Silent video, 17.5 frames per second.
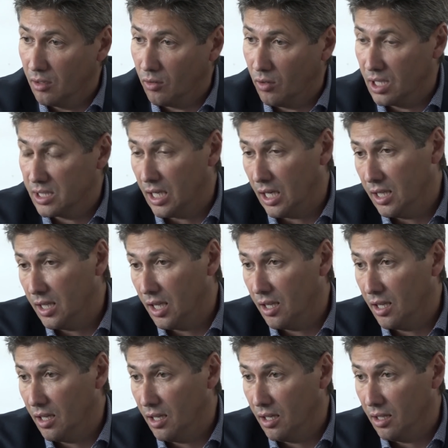con la salida
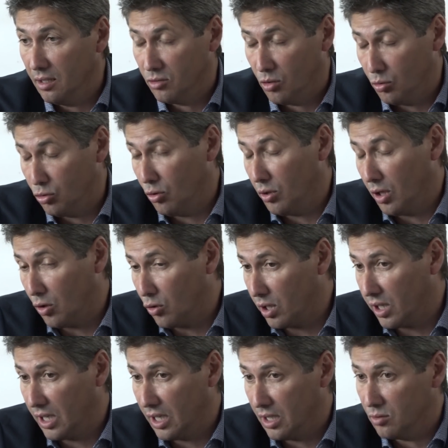de, sobre todo de
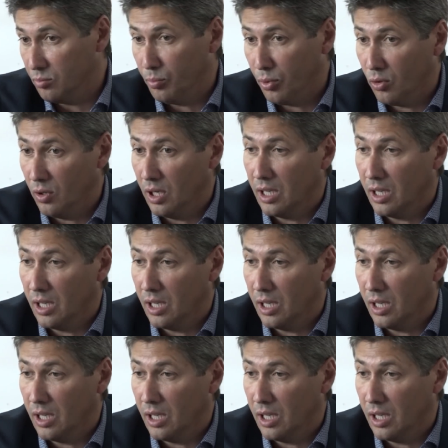Jorge, que es un poco